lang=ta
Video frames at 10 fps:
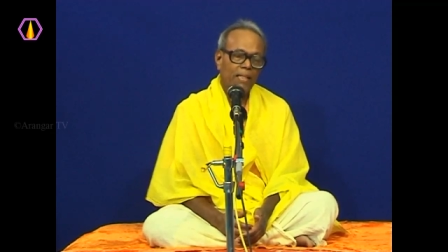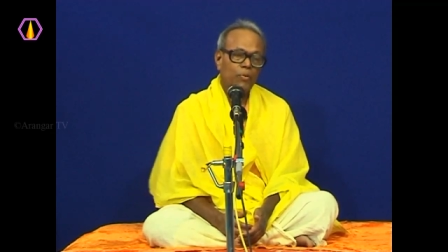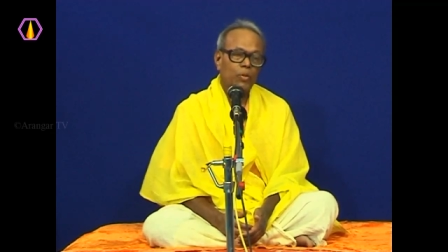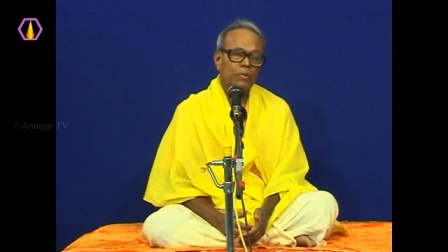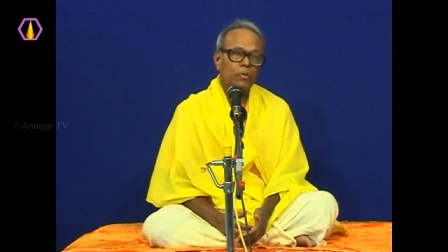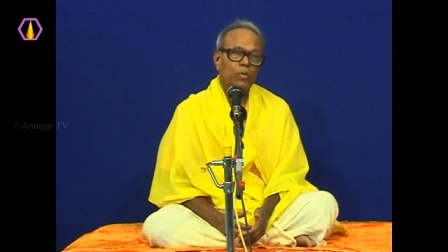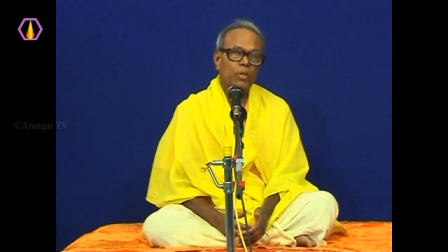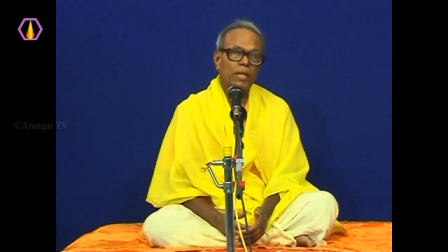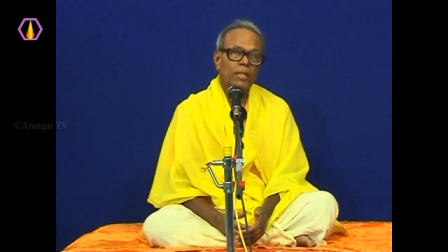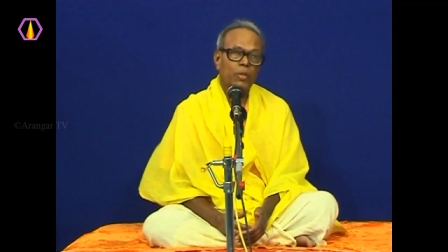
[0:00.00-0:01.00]
உன்
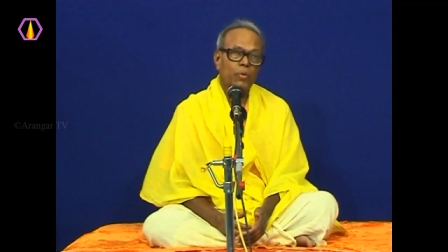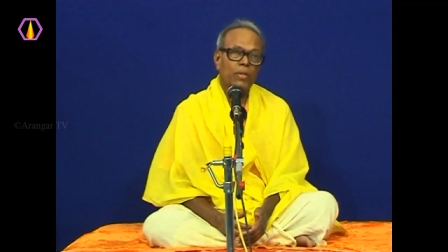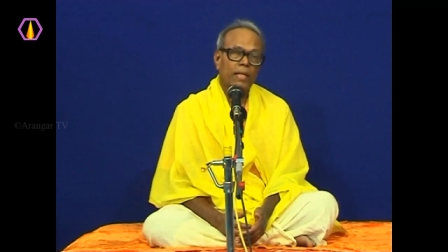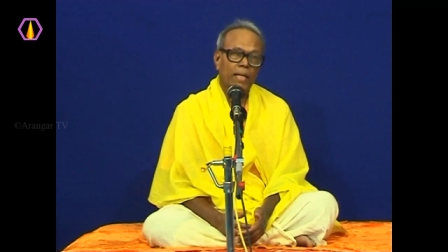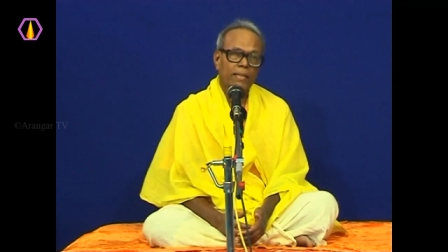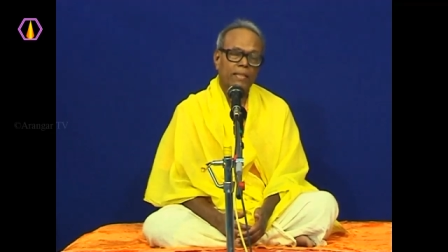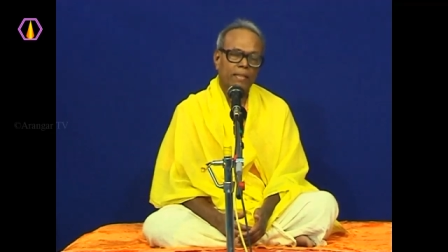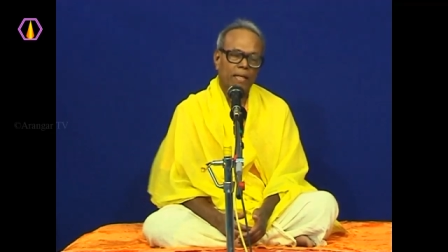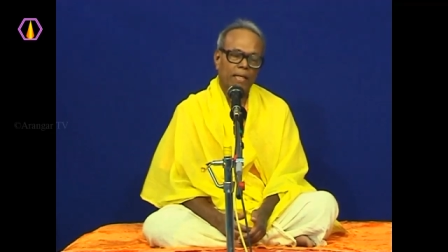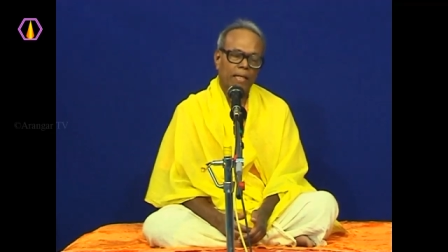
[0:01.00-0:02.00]
உன்னுடைய திருவுருள்
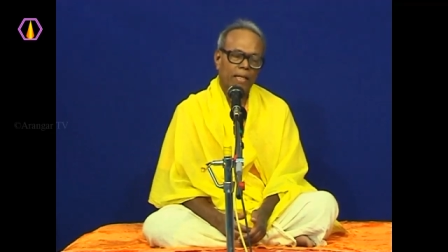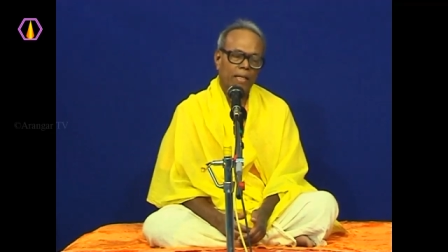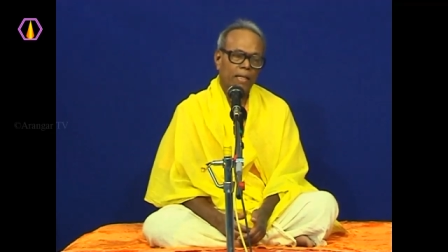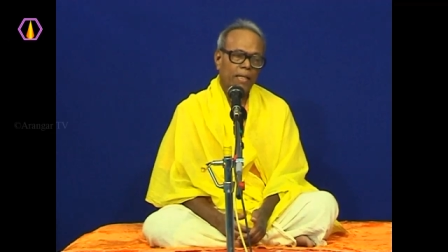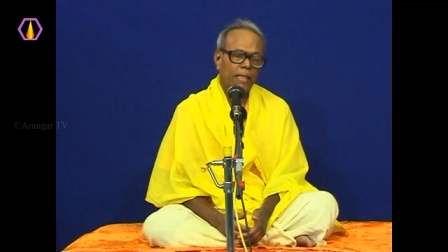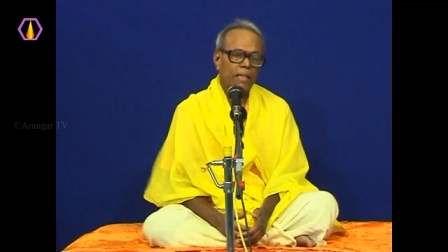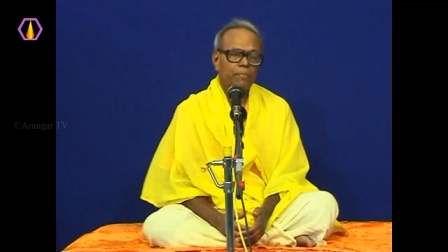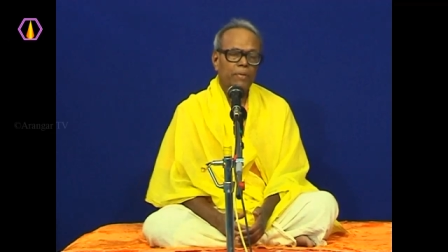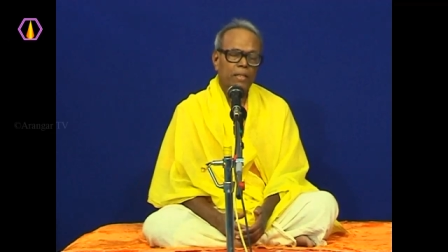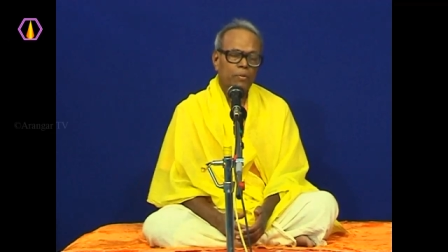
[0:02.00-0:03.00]
கடாச்சத்தால் எனக்கு
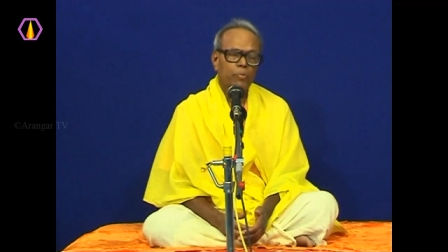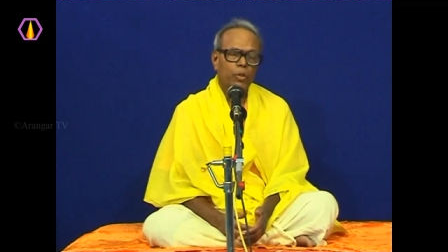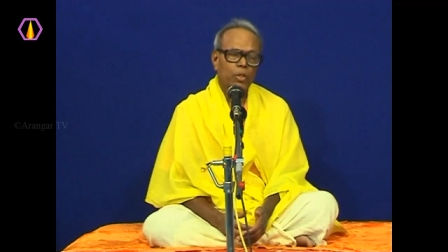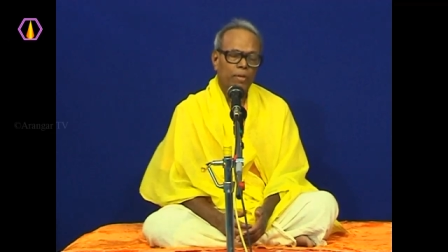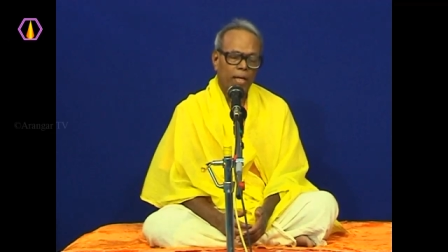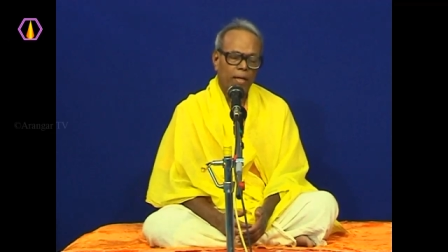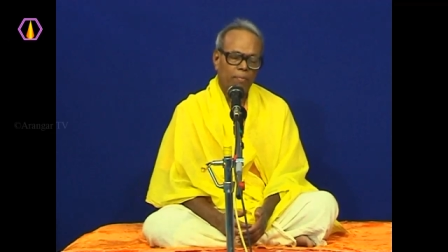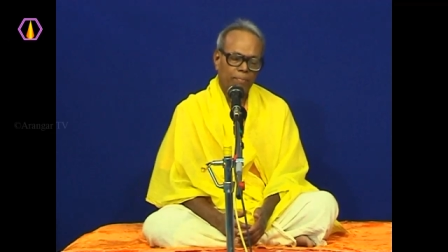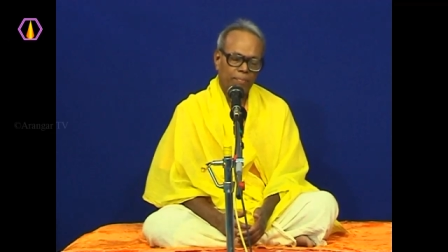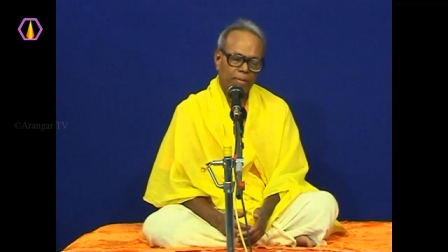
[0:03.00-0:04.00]
பேரும் புகழும் வரலாம்
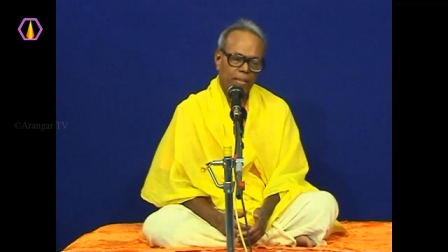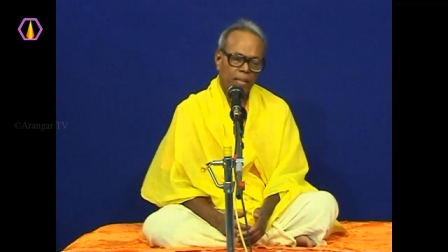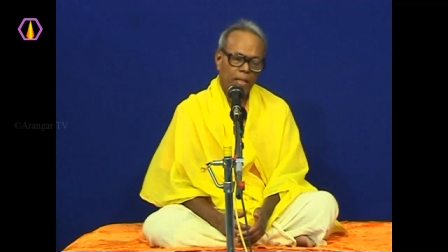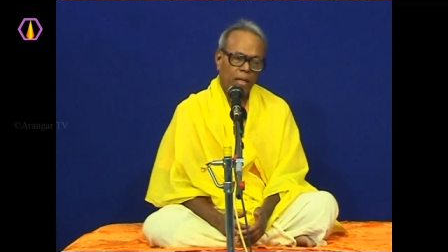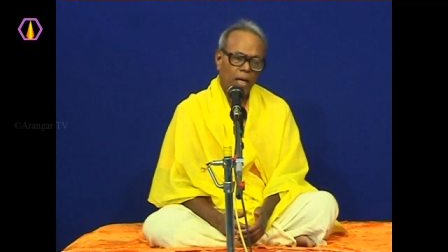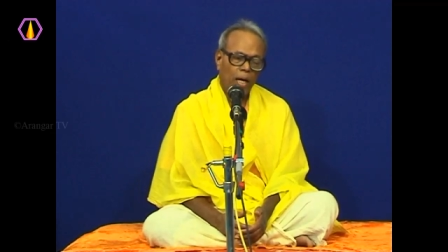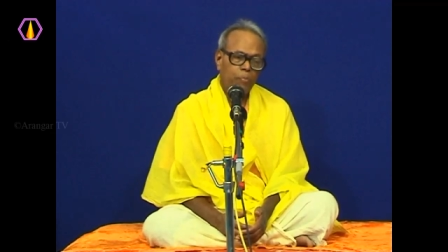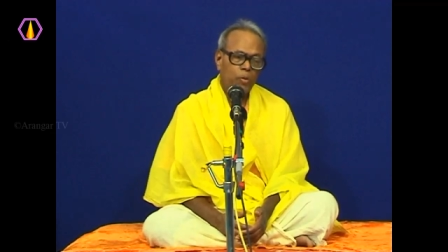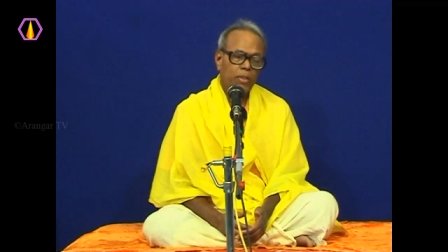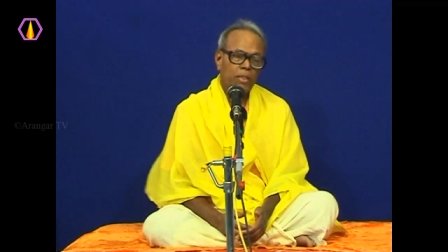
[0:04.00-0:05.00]

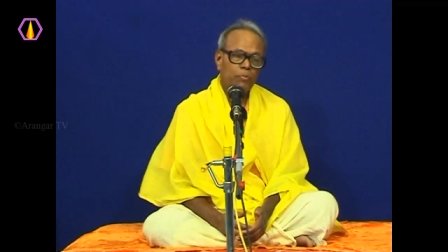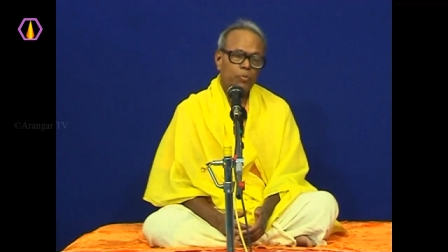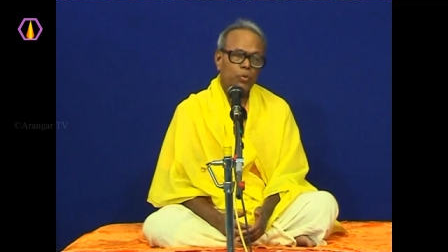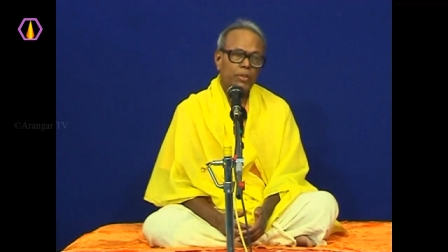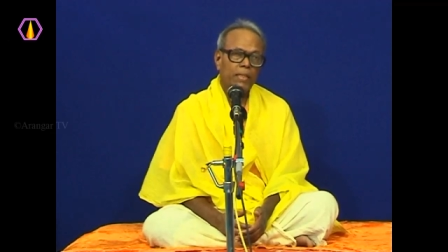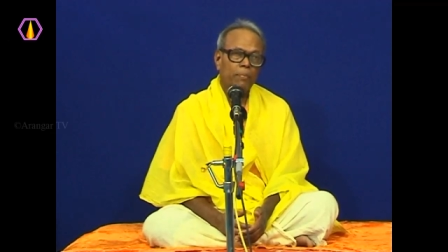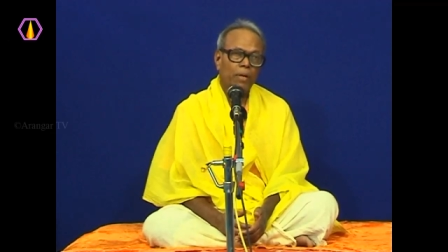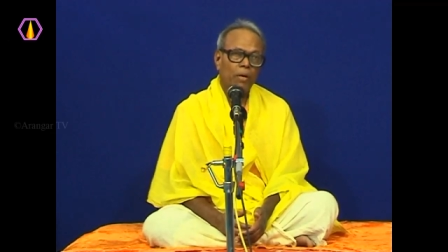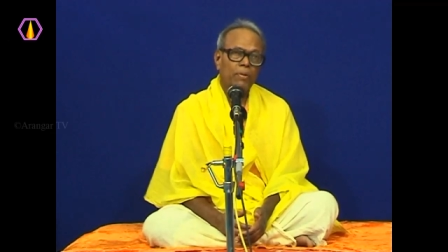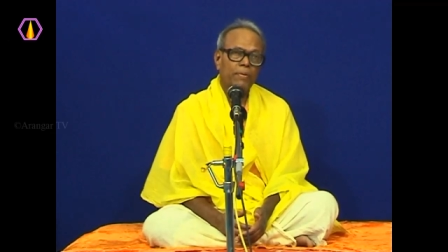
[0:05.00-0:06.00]
அப்பொழுது என் முன் செய்த
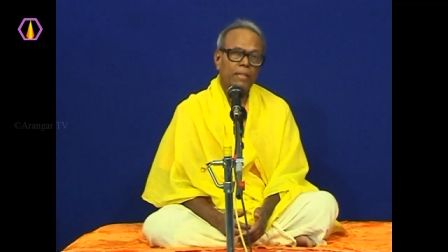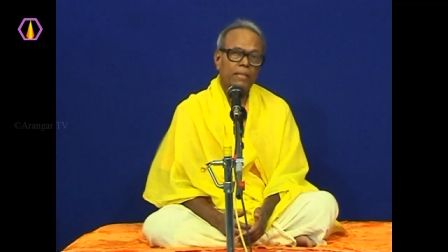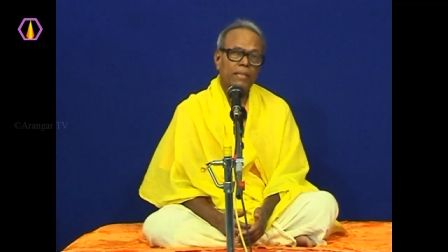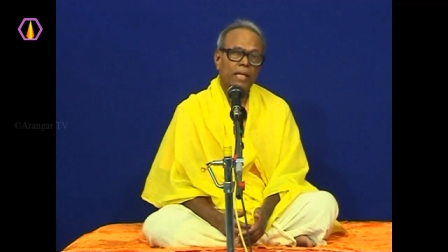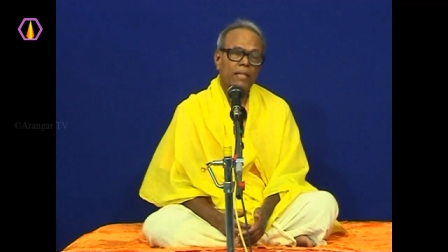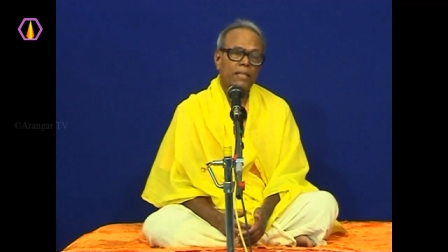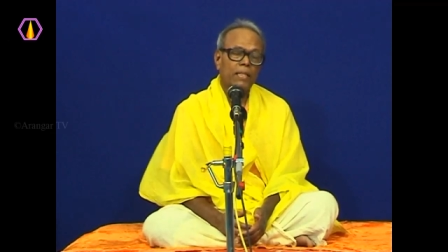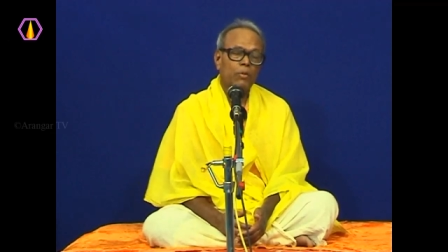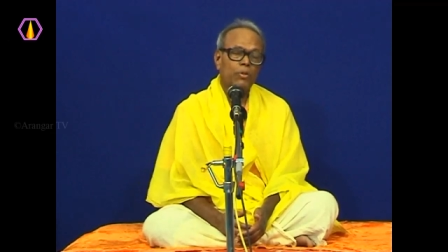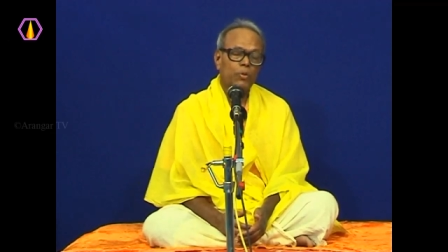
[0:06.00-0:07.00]
பாவம் எனக்கு யானென்ற
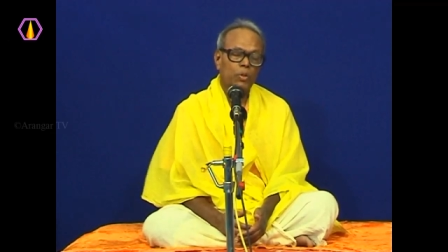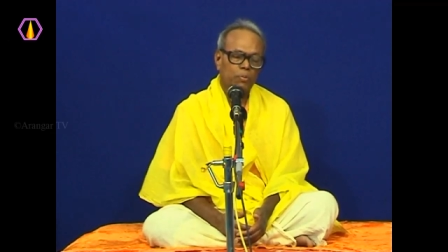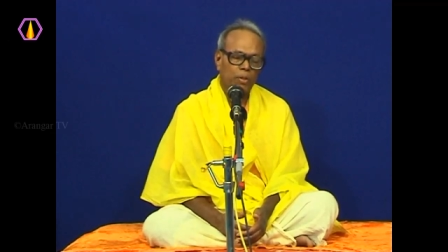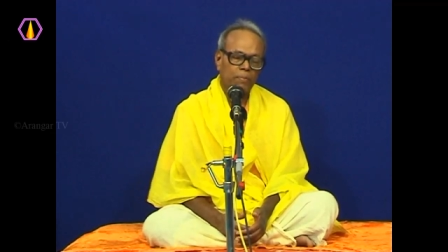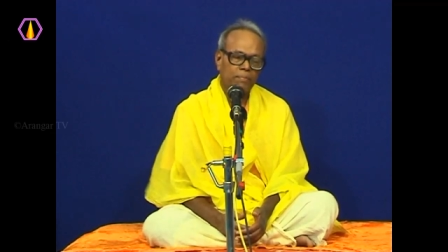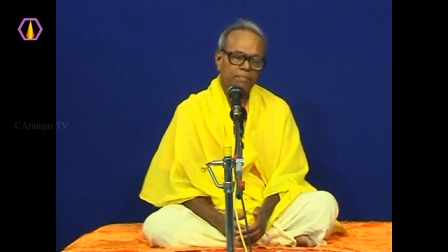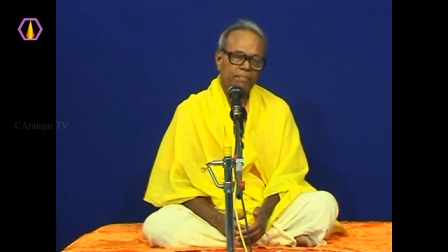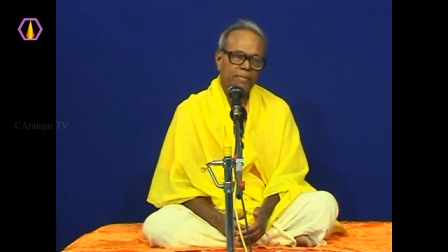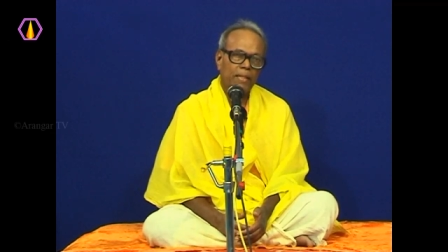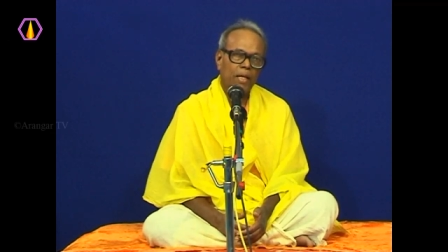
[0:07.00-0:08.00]
என்ற உண்டு பண்ணும்
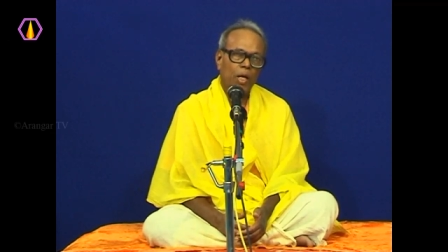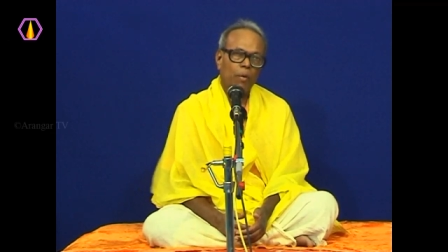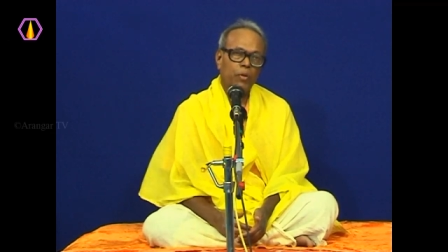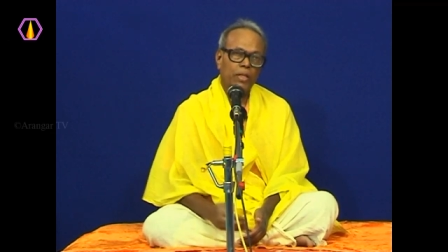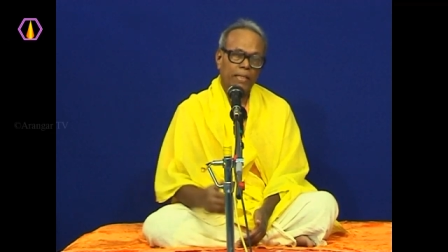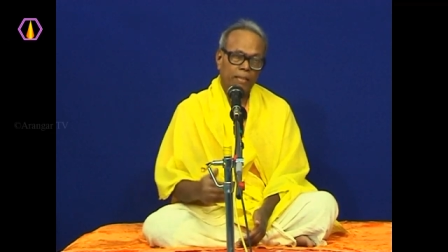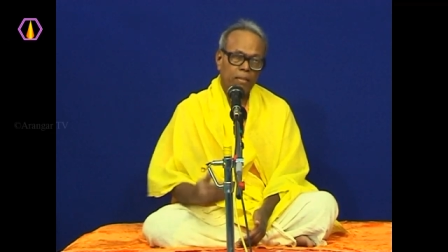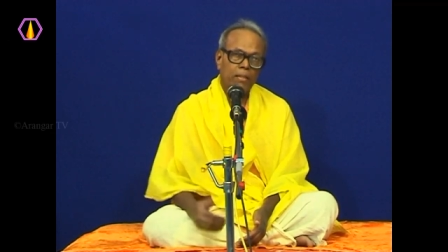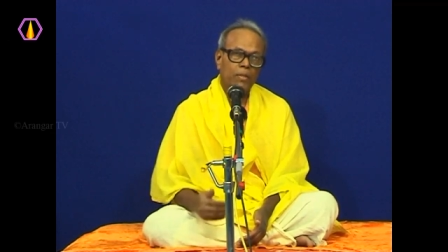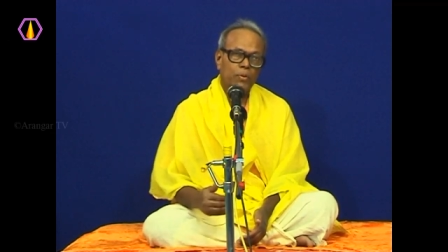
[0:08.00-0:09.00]
அப்போது என்னை
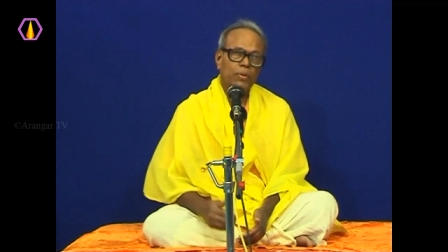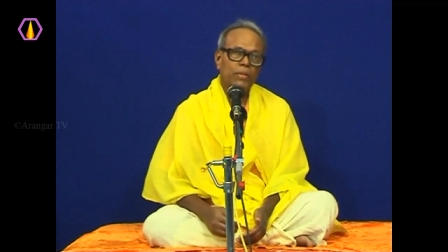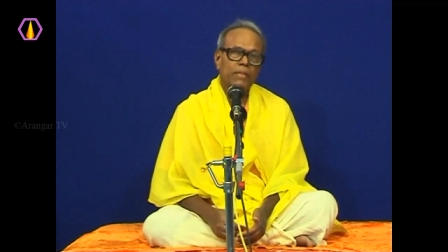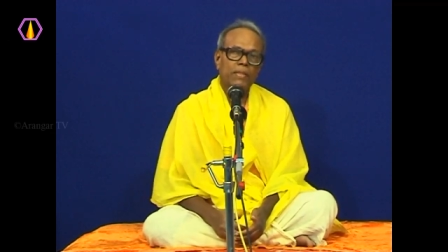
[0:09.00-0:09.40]
தடுத்தாட்கொண்டு